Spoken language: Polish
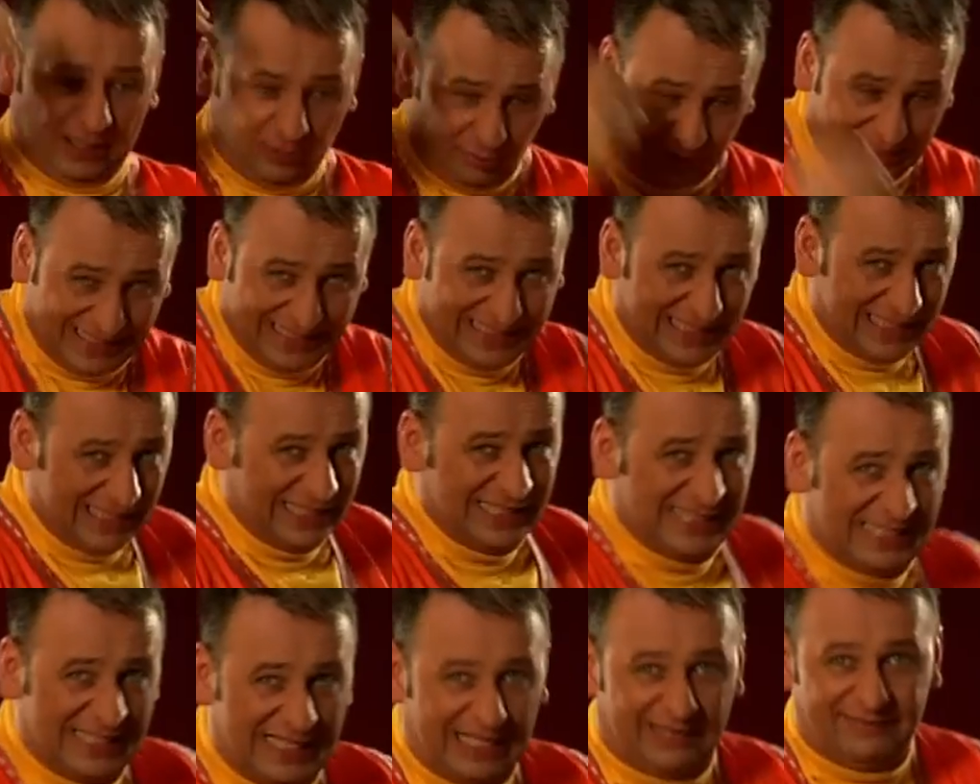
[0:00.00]
Akurat
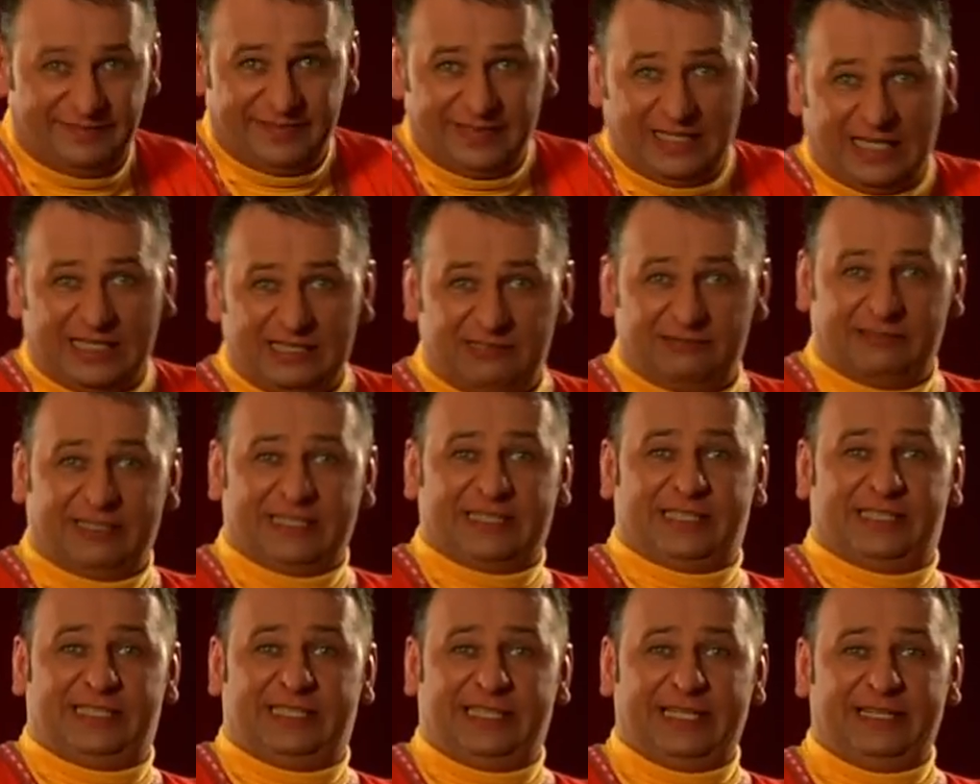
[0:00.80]
glizda
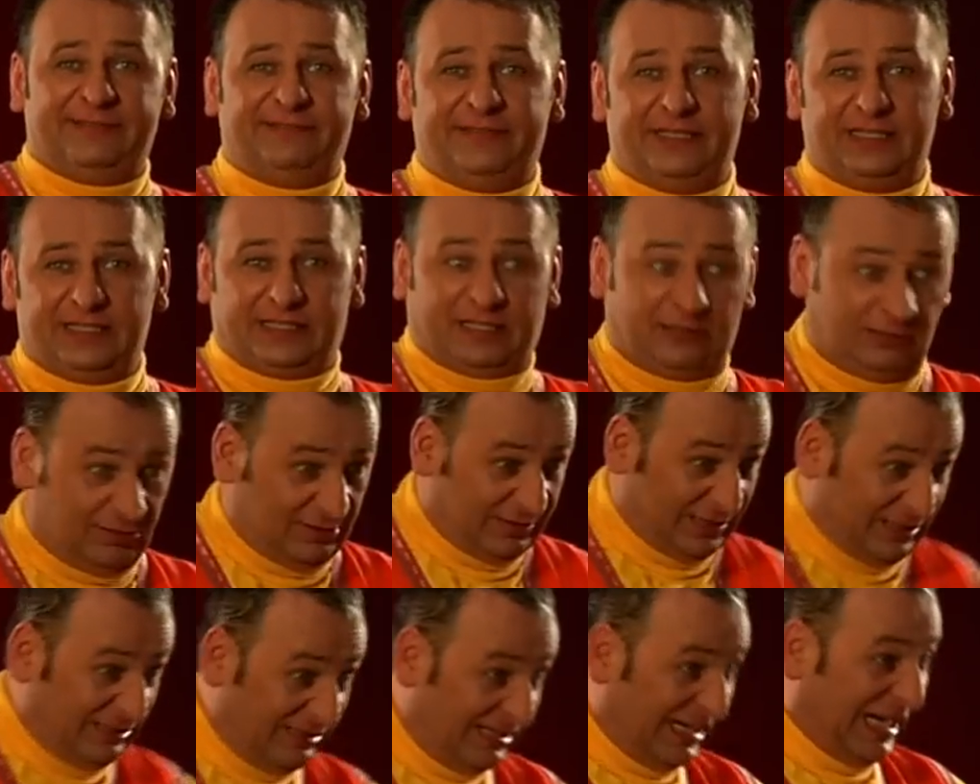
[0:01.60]
wylazła z ziemi i
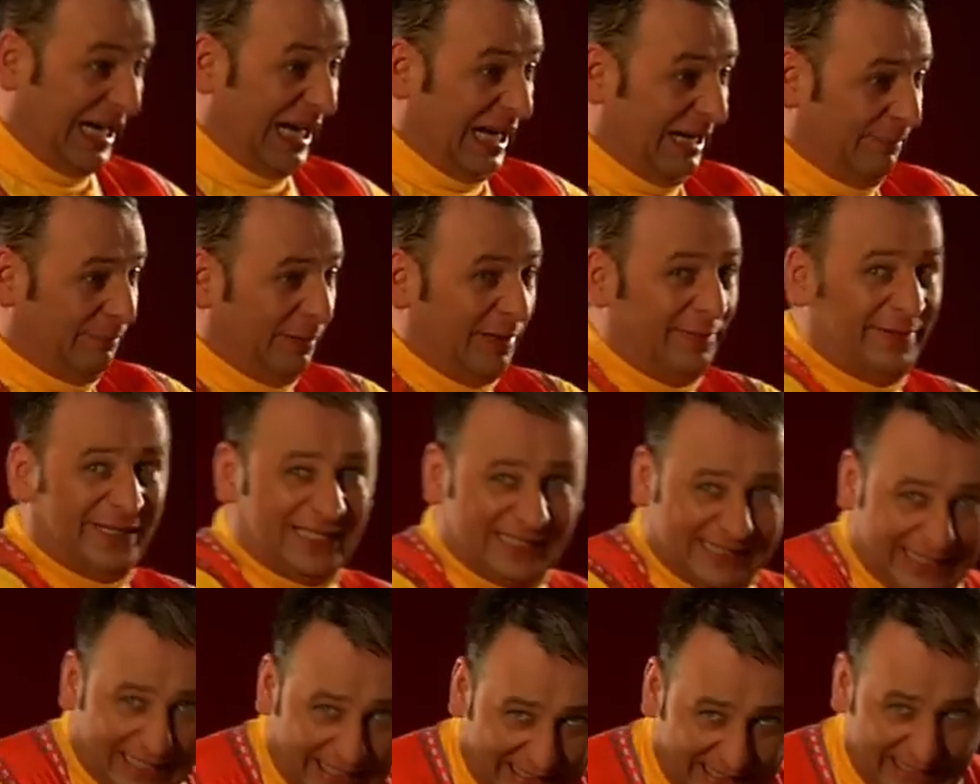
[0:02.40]
kurczak a,
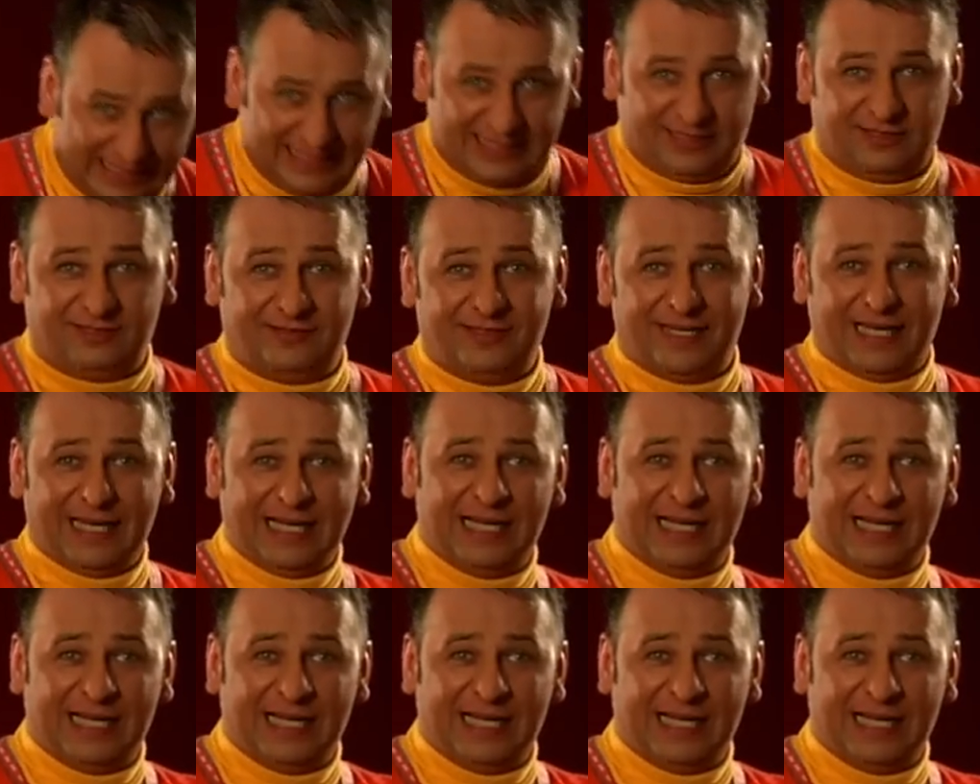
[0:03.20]
pobiegł za glizdą.